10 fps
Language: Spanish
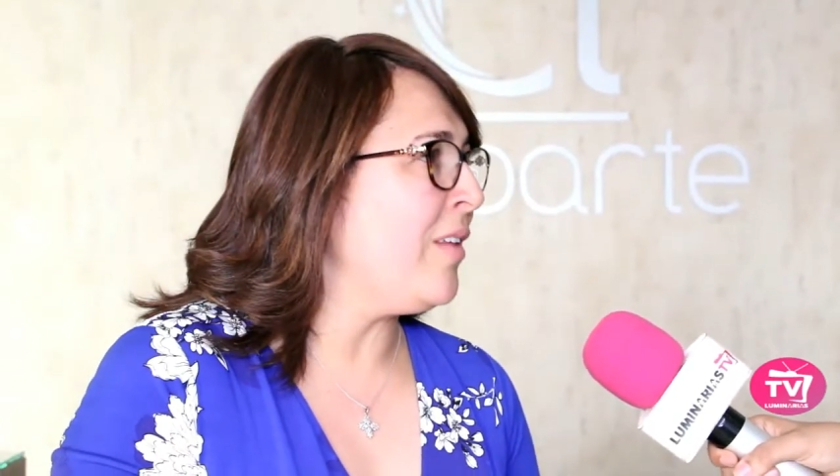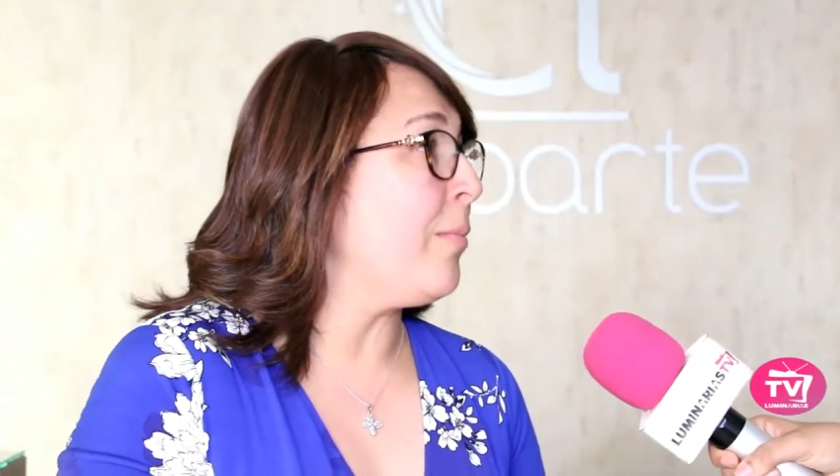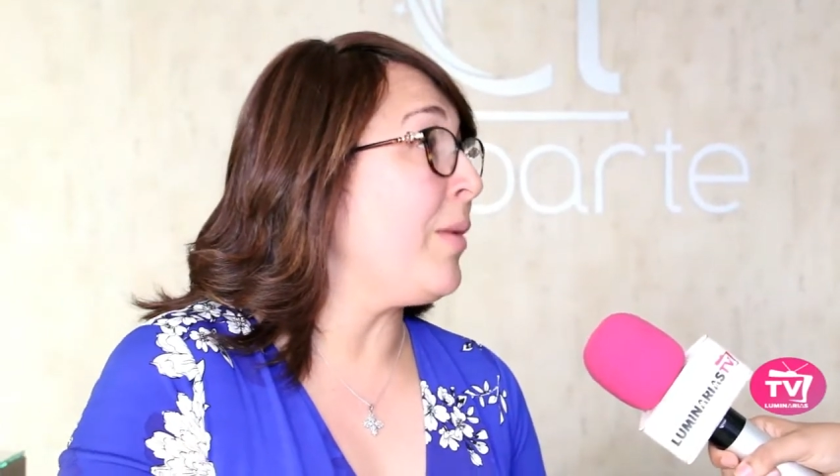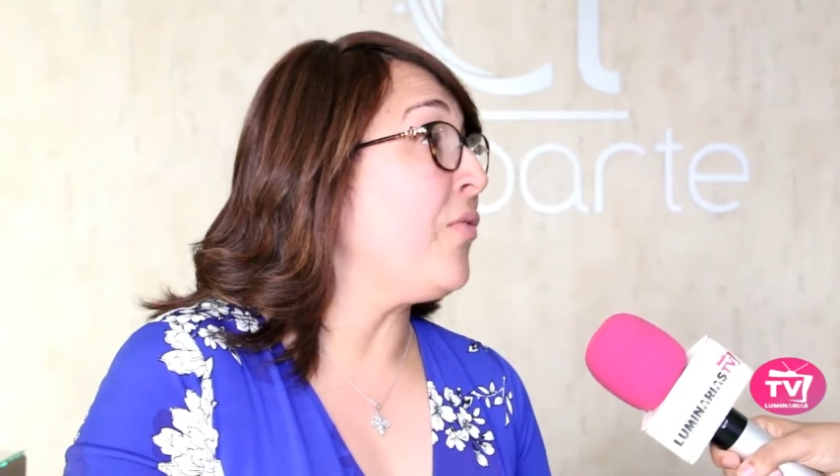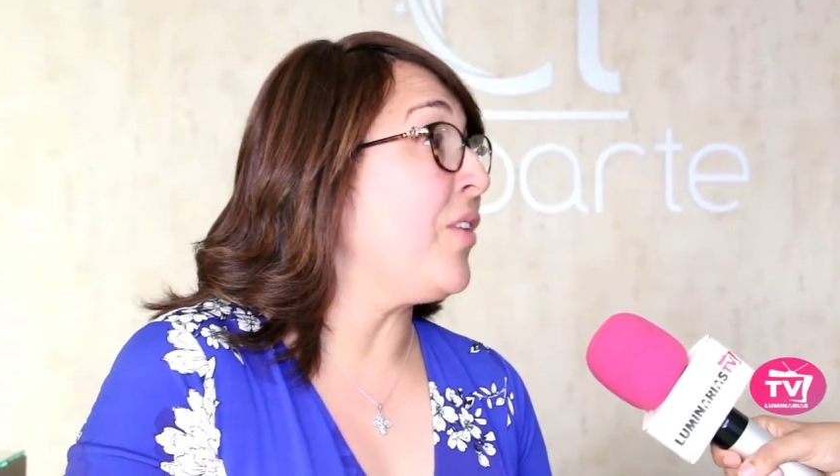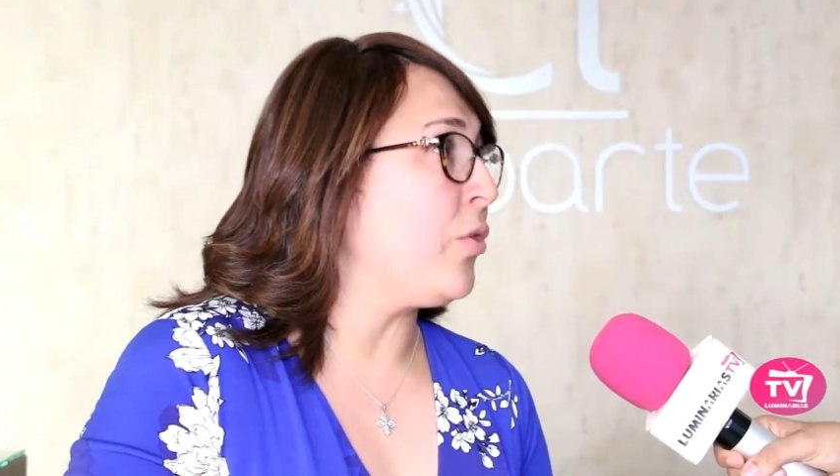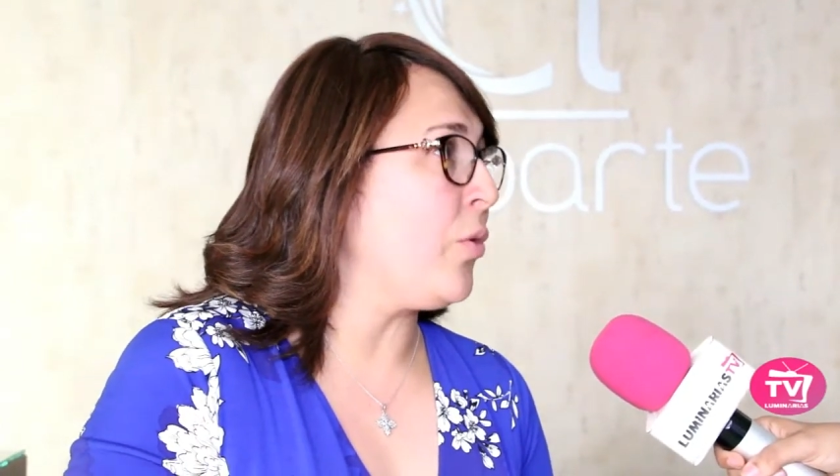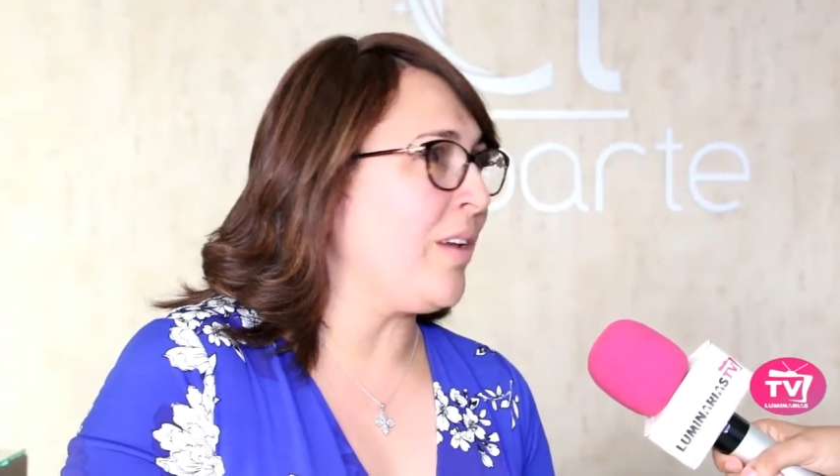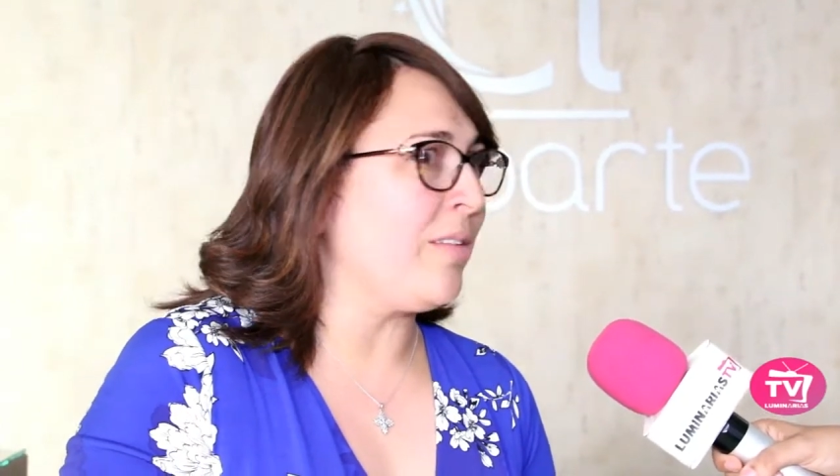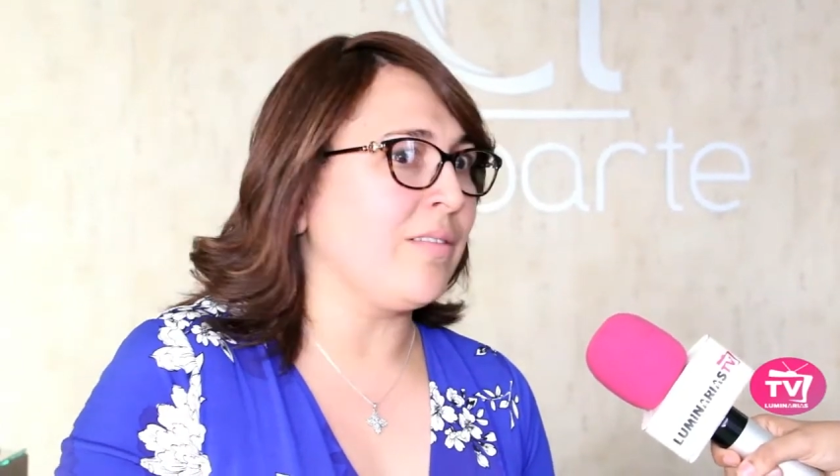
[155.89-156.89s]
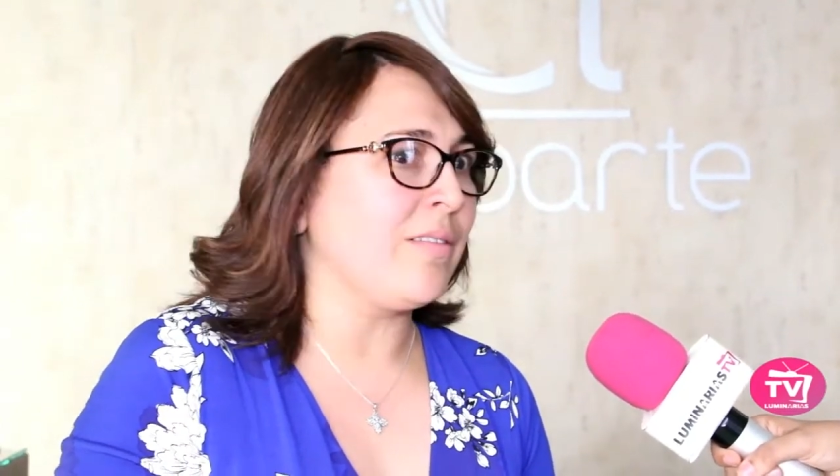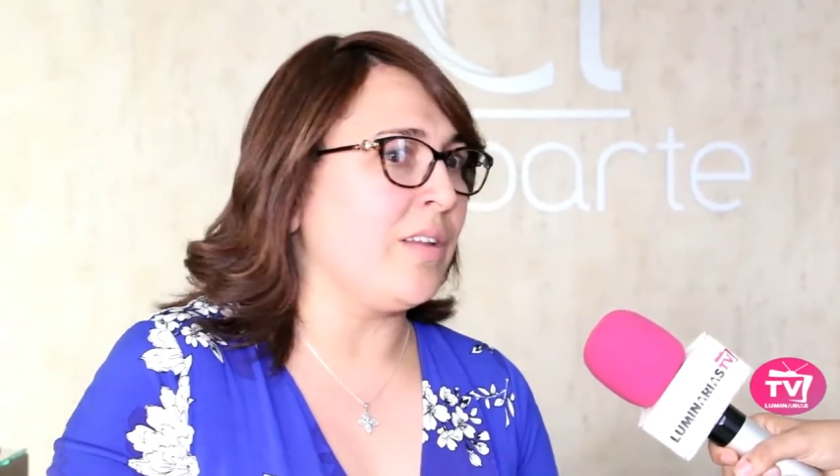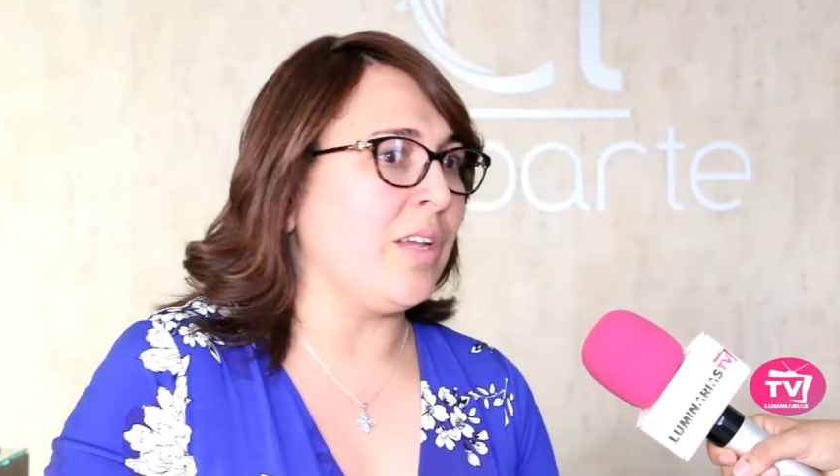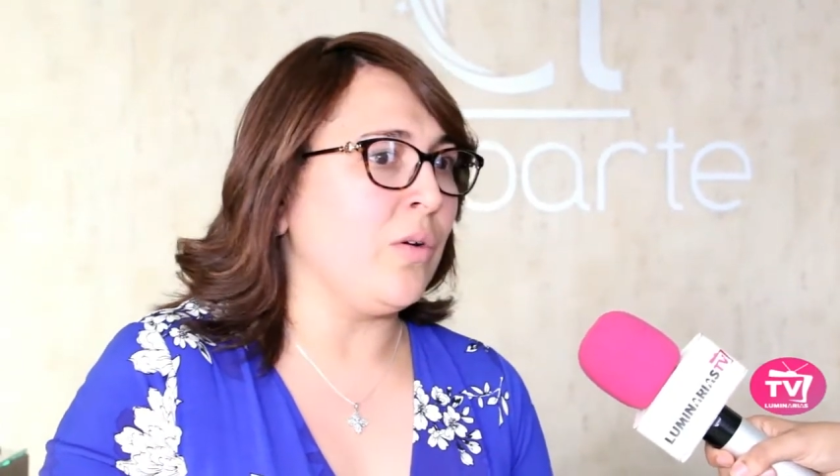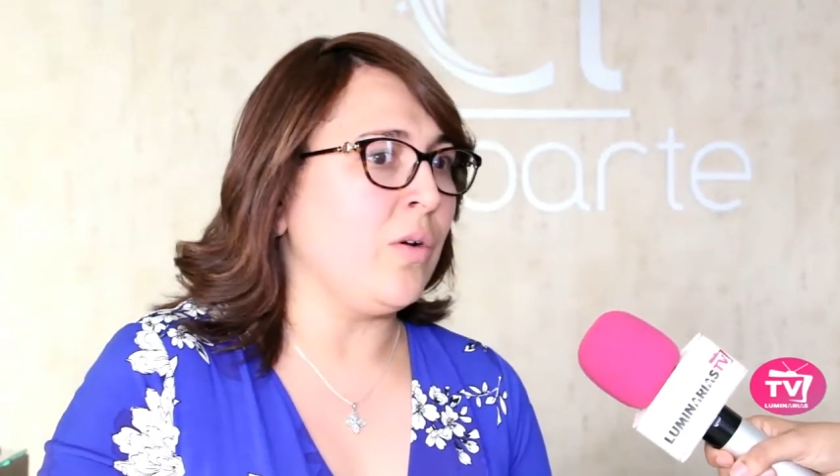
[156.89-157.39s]
ni se manifestó en ese
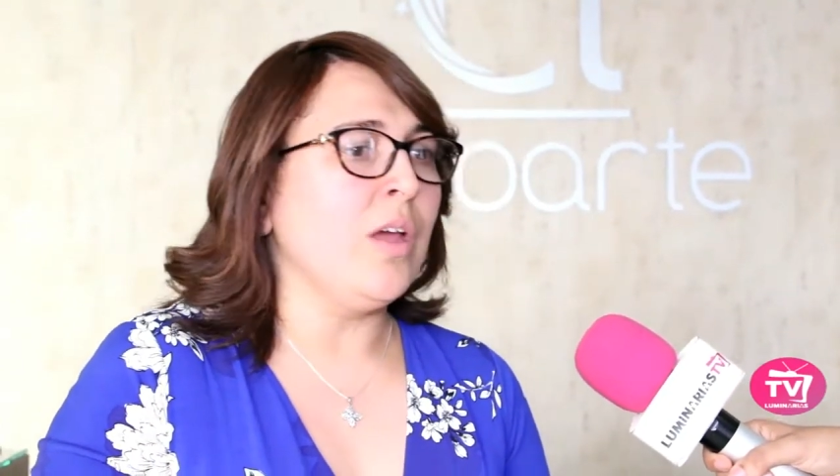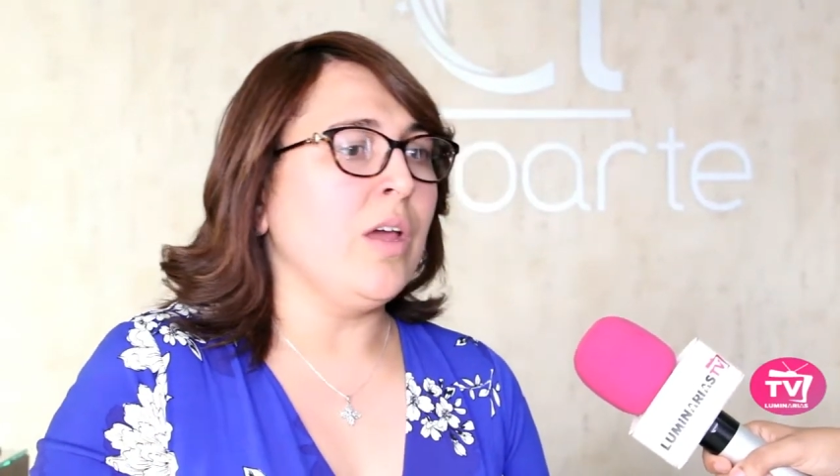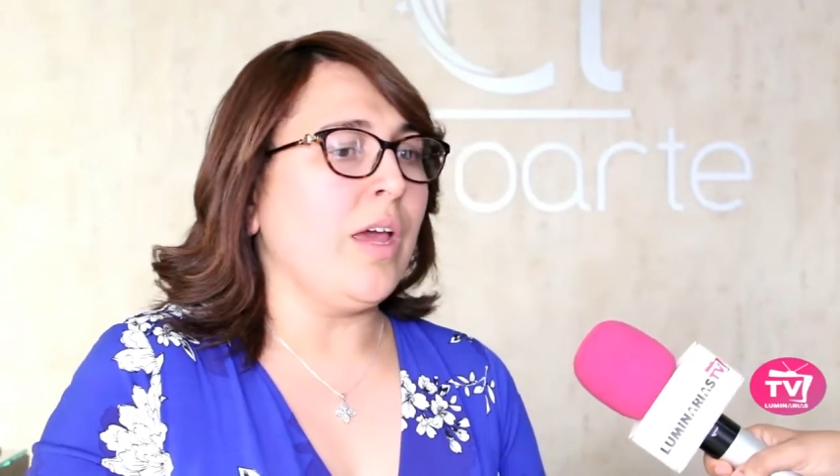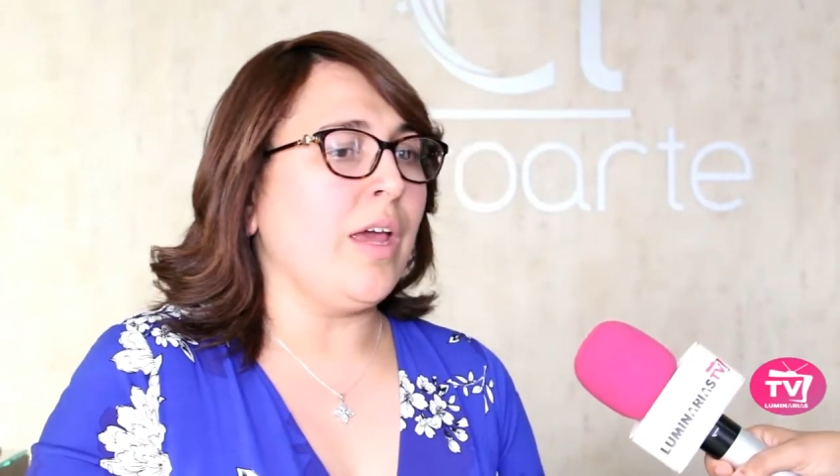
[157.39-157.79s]
sentido,